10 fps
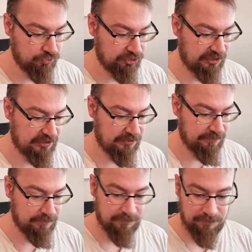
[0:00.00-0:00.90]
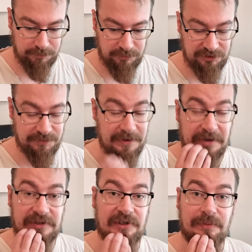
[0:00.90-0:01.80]
już takie
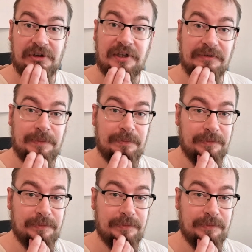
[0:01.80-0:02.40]
powiedzmy zrobione